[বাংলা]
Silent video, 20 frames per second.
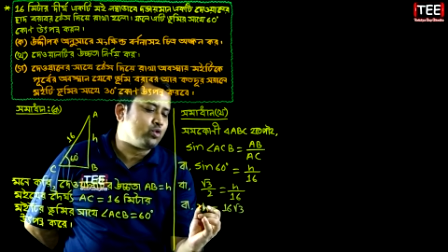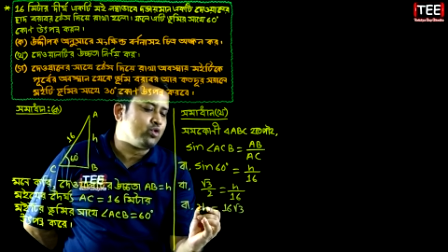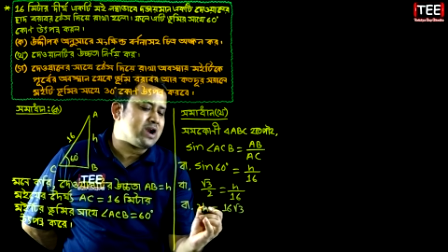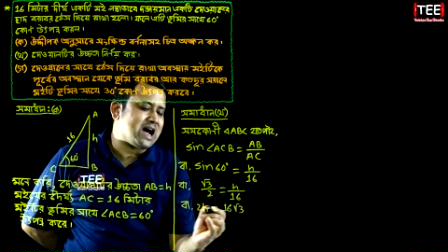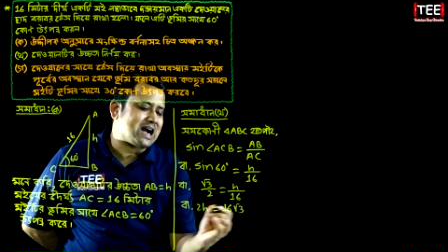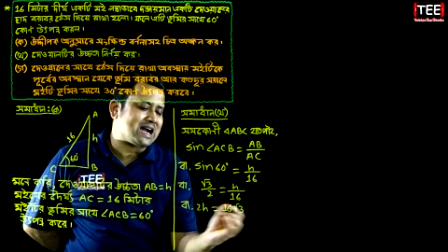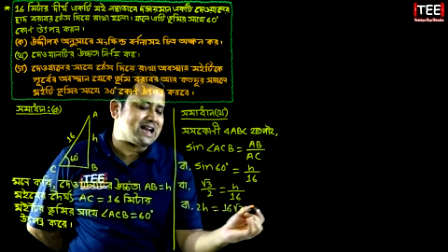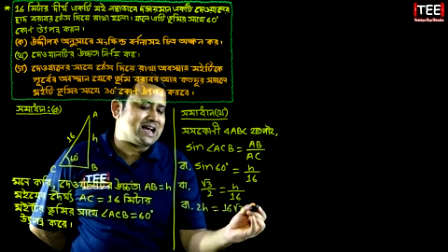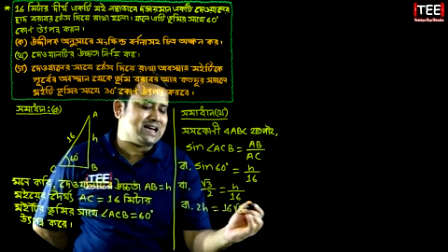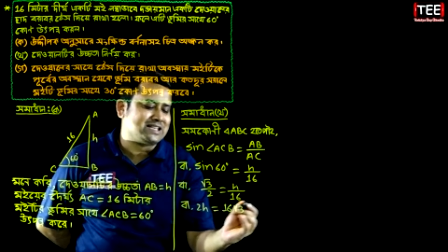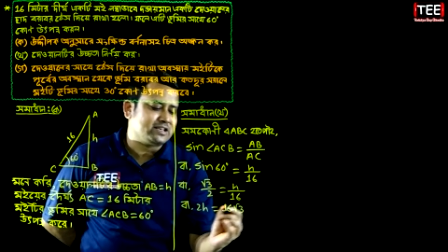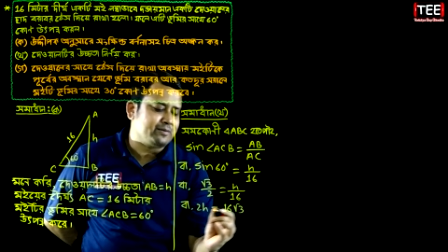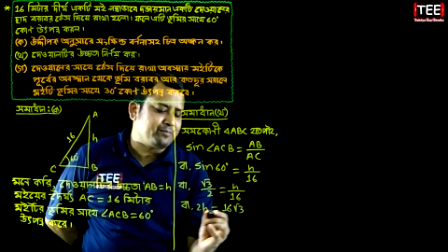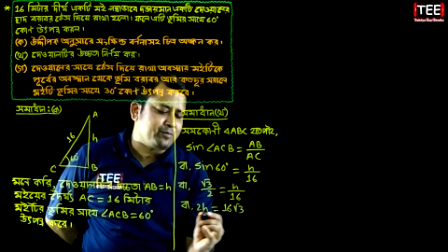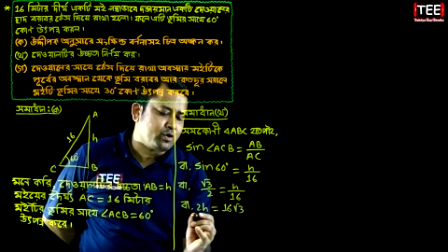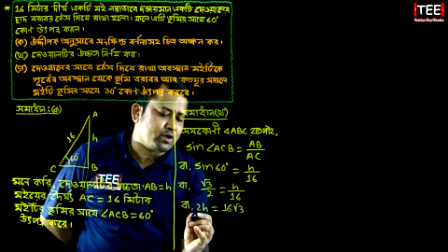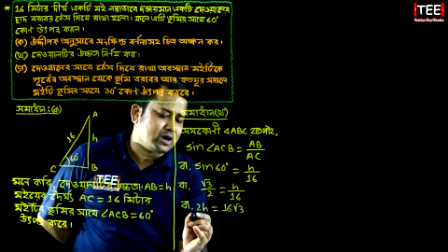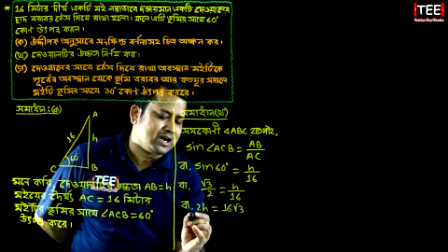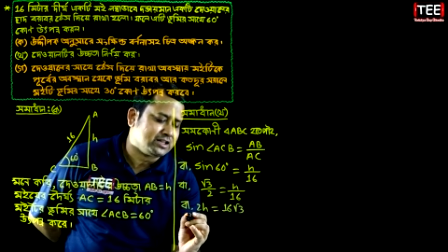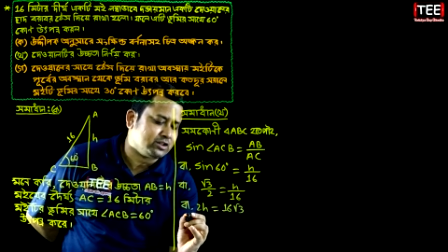গুণ আকারে আছে
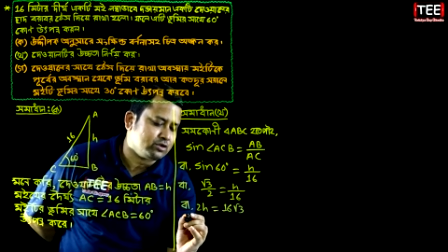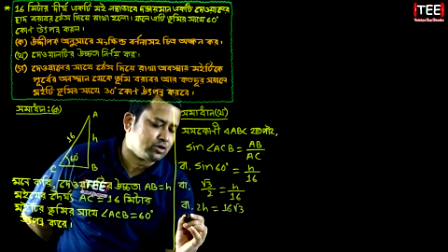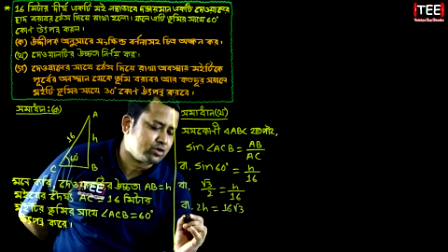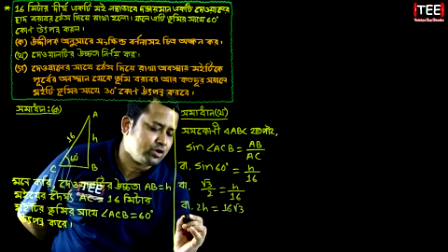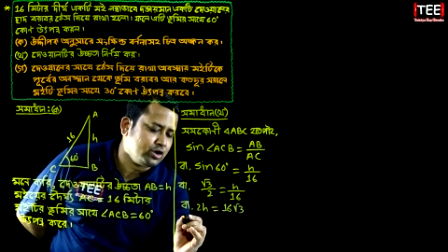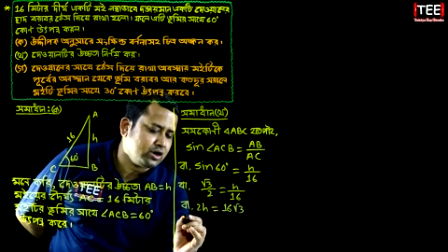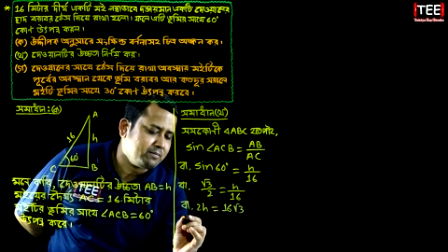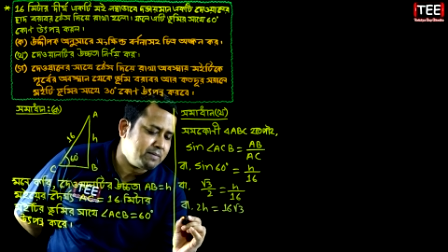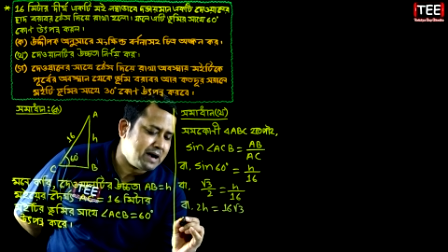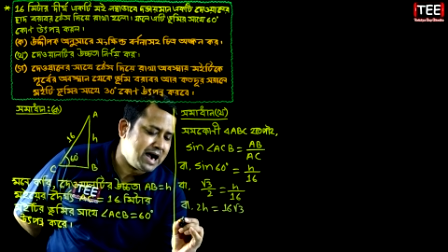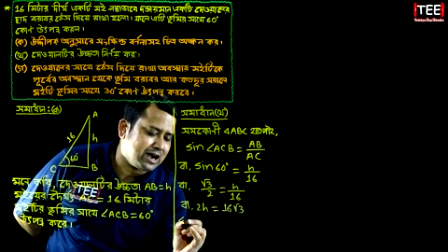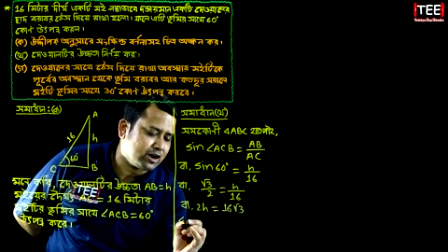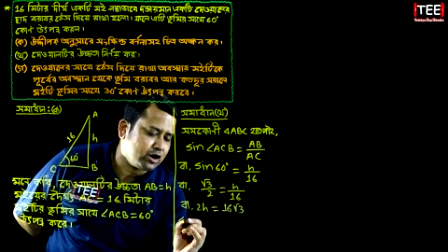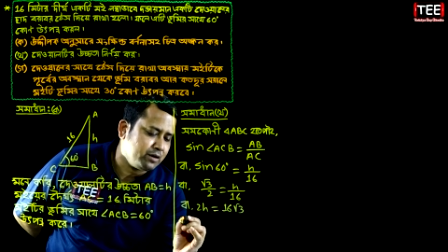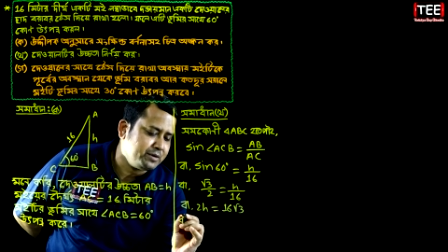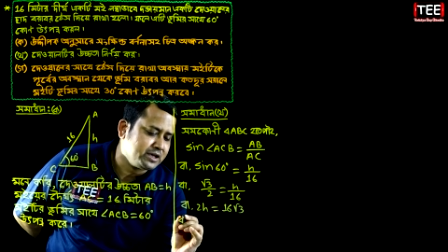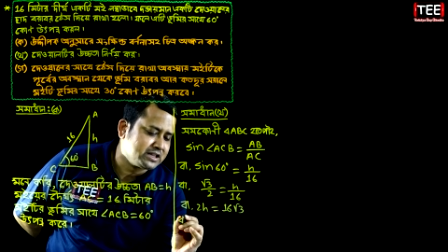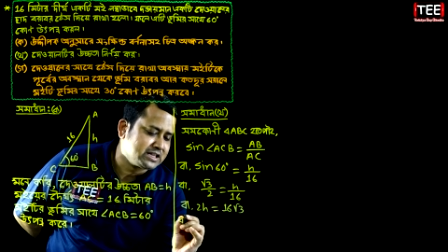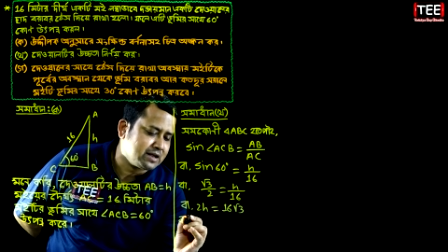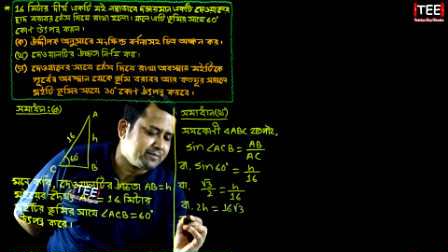পক্ষান্তর করলে ভাগ
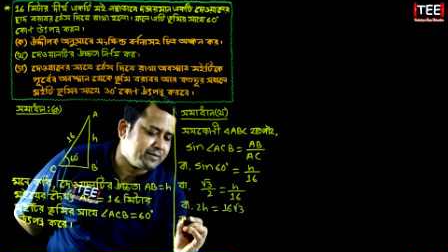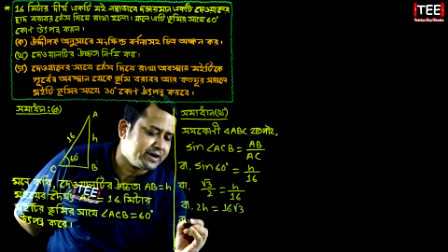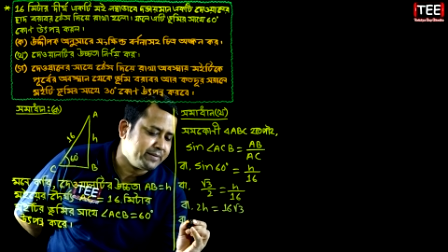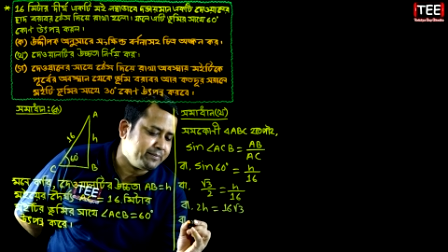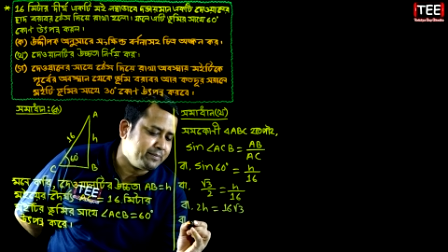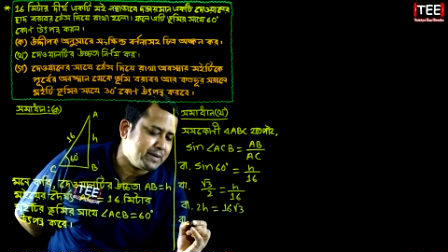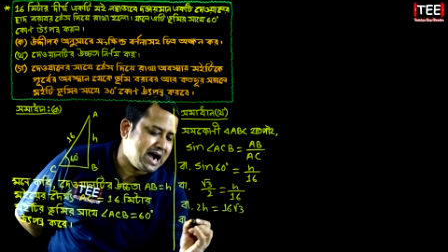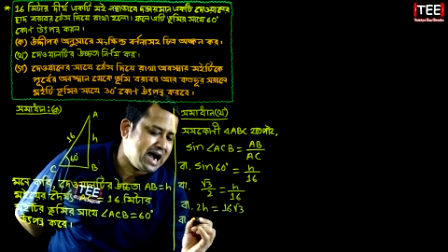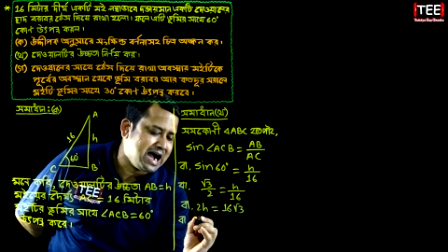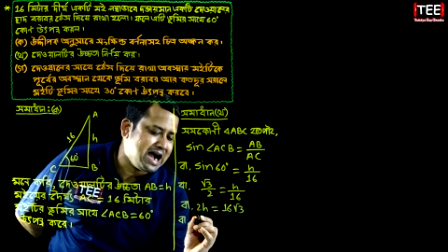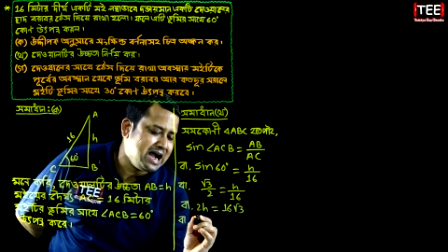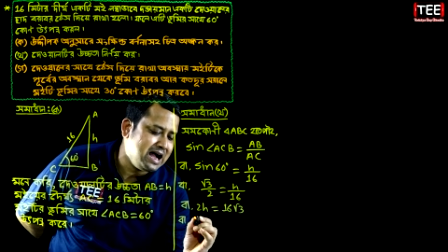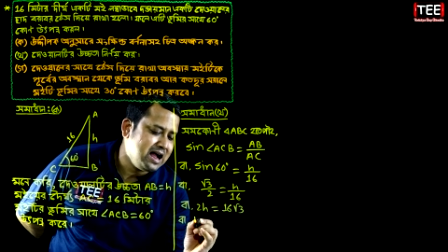হবে তার মানে বা